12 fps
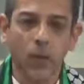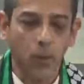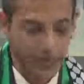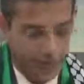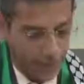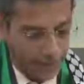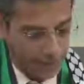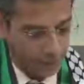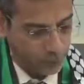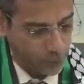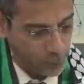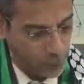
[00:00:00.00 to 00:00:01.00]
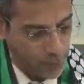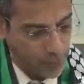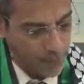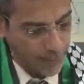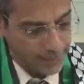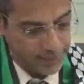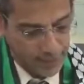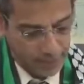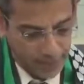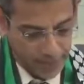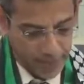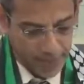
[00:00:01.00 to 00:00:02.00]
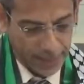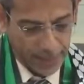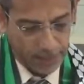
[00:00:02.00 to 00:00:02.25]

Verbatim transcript: وتأنف أن تميل إلى